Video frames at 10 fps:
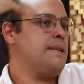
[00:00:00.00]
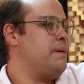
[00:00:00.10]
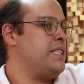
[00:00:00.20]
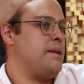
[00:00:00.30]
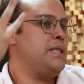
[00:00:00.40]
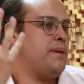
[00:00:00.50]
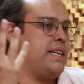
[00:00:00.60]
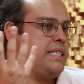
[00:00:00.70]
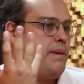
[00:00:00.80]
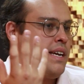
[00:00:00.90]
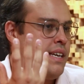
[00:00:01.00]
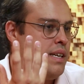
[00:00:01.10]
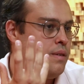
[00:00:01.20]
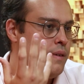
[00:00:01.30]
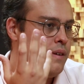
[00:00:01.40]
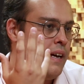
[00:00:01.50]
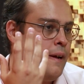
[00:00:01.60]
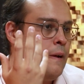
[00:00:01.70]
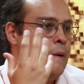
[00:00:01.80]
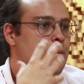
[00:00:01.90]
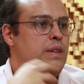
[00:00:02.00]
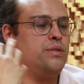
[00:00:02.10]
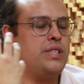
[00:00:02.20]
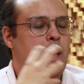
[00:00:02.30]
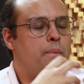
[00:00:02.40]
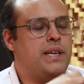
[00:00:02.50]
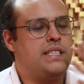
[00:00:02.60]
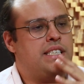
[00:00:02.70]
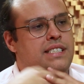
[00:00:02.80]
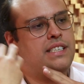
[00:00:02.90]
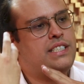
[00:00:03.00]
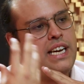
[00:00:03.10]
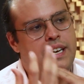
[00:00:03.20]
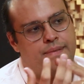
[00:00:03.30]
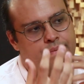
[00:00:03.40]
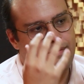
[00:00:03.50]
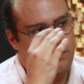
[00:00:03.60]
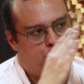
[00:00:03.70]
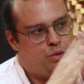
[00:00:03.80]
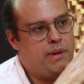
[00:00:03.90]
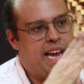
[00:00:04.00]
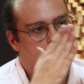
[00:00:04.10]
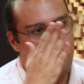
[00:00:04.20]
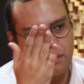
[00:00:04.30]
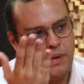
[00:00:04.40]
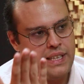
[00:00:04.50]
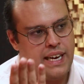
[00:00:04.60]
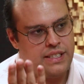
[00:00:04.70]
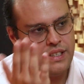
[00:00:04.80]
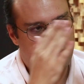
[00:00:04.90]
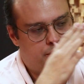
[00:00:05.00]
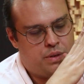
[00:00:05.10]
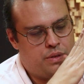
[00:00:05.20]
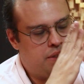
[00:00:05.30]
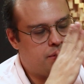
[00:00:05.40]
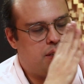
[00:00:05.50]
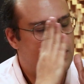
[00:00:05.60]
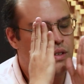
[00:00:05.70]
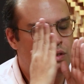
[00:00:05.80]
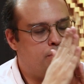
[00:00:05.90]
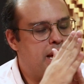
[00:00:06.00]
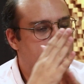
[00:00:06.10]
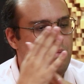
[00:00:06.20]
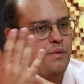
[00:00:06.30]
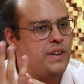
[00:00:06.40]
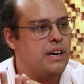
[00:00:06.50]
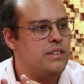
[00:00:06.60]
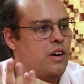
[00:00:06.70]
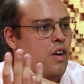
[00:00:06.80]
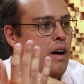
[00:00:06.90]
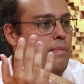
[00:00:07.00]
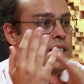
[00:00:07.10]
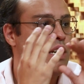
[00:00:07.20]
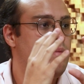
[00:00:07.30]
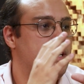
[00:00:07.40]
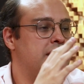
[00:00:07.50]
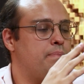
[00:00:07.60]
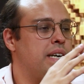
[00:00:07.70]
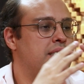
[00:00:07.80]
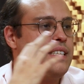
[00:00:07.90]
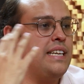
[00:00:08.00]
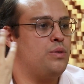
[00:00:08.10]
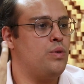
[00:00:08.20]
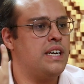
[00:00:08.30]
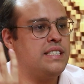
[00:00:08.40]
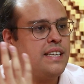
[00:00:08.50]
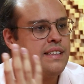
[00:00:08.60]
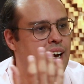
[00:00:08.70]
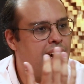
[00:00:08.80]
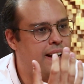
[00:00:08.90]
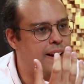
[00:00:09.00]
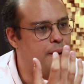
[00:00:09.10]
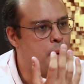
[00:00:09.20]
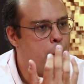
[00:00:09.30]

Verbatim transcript: praticamente para receber aquilo, né? Então, sei lá, o paisagista chega do meio para metade, do meio para o final da obra, geralmente a parte arquitetônica já está